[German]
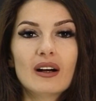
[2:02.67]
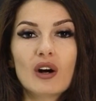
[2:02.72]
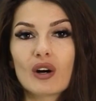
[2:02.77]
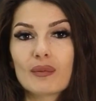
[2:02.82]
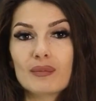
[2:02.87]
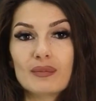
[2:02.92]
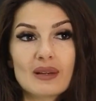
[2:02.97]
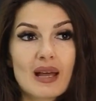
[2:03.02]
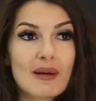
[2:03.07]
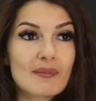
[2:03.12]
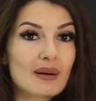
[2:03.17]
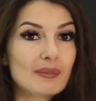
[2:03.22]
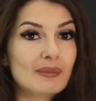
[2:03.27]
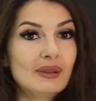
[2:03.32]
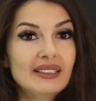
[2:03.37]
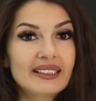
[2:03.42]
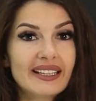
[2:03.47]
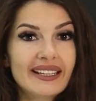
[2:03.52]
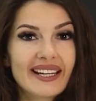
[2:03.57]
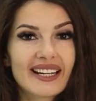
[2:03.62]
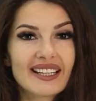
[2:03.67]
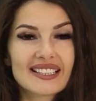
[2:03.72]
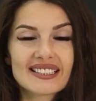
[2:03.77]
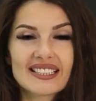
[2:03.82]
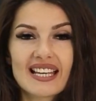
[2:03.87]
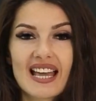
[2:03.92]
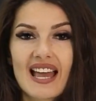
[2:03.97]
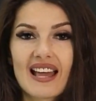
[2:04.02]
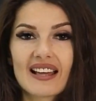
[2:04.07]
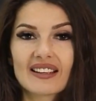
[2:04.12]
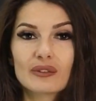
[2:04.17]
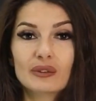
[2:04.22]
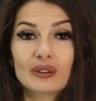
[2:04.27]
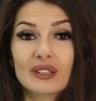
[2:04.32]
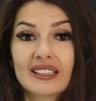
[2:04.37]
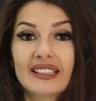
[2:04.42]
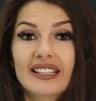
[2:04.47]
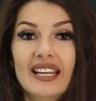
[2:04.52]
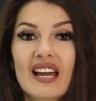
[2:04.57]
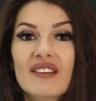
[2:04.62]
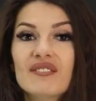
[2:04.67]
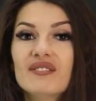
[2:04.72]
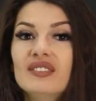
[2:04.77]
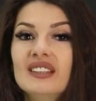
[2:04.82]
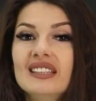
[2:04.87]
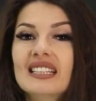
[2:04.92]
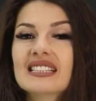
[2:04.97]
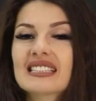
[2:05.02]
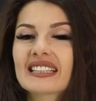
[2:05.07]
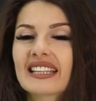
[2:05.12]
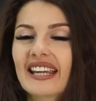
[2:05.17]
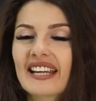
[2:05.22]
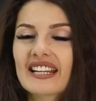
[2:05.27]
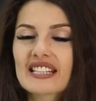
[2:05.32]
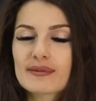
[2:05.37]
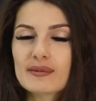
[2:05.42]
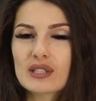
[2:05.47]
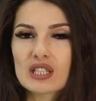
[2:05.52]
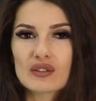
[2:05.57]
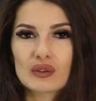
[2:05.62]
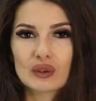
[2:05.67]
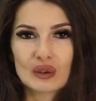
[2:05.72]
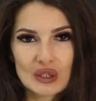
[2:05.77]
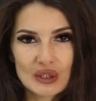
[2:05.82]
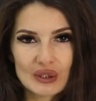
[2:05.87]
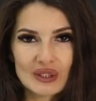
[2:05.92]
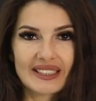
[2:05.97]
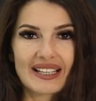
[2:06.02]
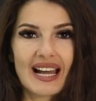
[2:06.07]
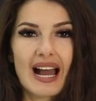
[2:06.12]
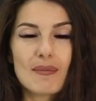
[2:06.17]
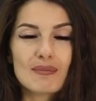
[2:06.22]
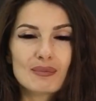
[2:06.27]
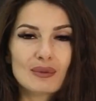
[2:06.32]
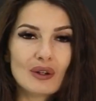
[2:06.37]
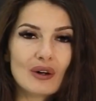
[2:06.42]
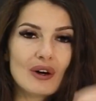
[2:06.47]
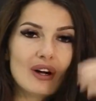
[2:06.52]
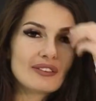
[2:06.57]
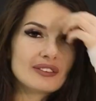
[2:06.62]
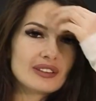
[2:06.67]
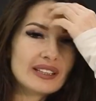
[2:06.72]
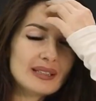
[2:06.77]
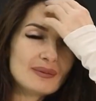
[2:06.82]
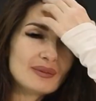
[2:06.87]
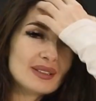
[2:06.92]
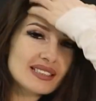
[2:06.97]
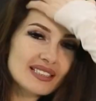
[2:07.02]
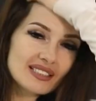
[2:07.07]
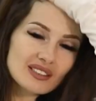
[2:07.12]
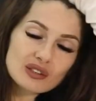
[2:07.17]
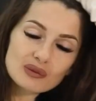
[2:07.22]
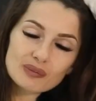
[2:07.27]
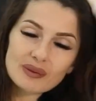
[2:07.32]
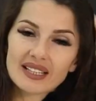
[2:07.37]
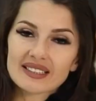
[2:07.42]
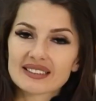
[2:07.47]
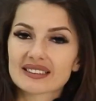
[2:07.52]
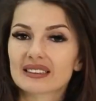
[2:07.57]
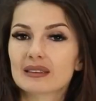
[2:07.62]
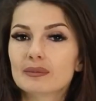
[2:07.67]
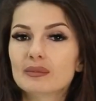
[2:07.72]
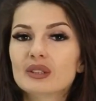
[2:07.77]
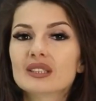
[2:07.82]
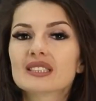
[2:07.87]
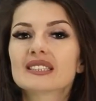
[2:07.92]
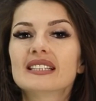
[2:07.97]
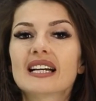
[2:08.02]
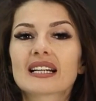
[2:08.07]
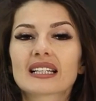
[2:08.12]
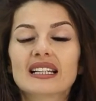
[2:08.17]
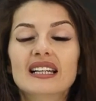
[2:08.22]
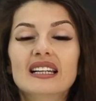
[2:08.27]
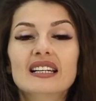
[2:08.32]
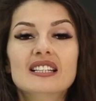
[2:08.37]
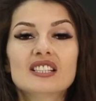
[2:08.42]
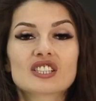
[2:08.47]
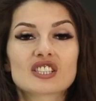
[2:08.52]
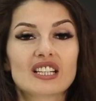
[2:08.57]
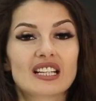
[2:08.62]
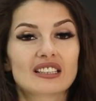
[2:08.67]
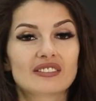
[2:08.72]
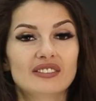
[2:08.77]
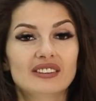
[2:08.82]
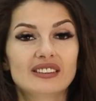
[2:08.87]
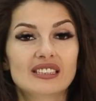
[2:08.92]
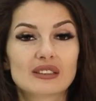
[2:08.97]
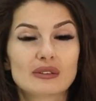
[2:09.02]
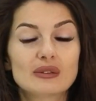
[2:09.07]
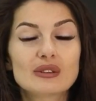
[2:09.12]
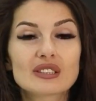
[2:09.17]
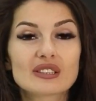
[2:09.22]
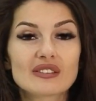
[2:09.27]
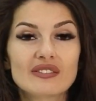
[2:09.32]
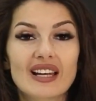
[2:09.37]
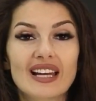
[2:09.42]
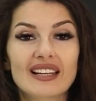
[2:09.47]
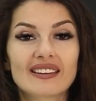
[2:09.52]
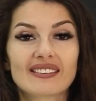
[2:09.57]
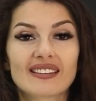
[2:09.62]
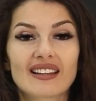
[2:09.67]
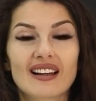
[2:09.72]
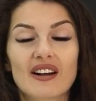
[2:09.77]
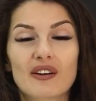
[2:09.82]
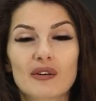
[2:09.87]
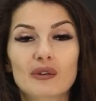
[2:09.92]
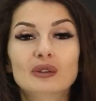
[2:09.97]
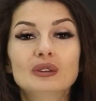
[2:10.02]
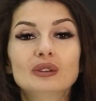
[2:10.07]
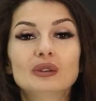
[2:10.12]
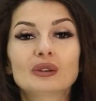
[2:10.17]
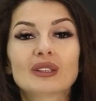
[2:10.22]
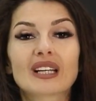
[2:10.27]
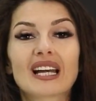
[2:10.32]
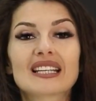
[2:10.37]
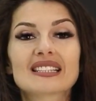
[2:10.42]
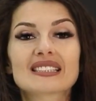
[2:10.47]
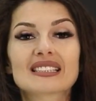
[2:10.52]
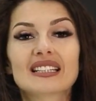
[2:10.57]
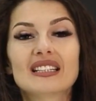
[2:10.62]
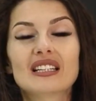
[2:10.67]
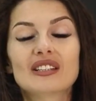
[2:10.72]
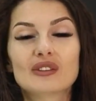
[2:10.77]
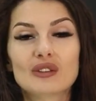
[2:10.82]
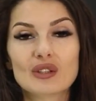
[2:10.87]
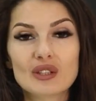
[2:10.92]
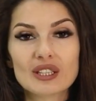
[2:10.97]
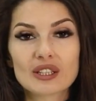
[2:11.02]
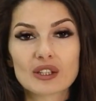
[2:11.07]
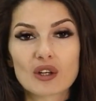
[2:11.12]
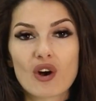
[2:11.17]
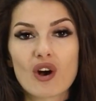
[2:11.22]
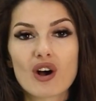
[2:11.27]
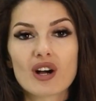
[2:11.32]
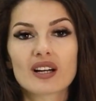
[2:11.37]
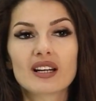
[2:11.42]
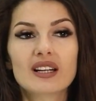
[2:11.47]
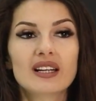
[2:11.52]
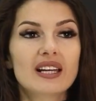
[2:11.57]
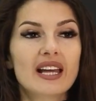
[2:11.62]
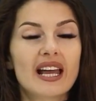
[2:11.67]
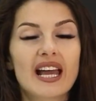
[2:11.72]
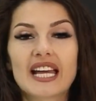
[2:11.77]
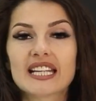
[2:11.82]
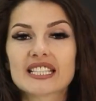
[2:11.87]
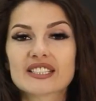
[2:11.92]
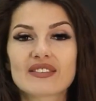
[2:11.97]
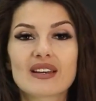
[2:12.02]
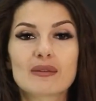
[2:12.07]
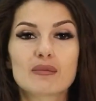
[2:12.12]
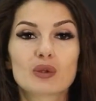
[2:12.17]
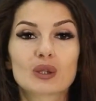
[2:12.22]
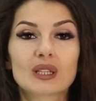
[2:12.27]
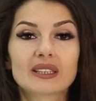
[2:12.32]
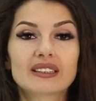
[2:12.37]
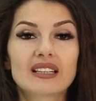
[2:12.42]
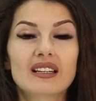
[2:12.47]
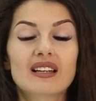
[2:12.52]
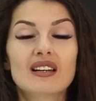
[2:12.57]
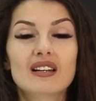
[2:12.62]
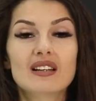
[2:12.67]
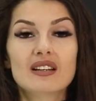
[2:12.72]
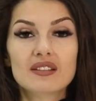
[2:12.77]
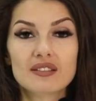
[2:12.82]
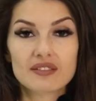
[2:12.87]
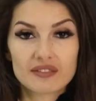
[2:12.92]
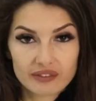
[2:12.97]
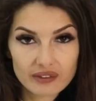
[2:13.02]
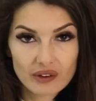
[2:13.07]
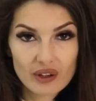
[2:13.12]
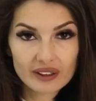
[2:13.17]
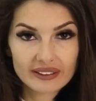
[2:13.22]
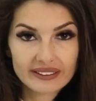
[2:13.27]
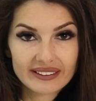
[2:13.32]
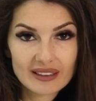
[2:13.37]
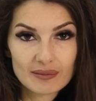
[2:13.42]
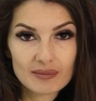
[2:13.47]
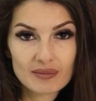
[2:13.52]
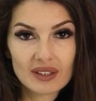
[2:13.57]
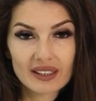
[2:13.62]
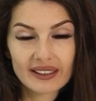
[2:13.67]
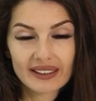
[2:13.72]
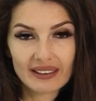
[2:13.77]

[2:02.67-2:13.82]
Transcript: auch ein paar Bilder herzeigen und erklären, wie das keksmash fotoshooting abläuft, eben dass es zum ersten Geburtstag stattfindet und so weiter. Und du kannst dann natürlich auch ein, zwei Monate vor dem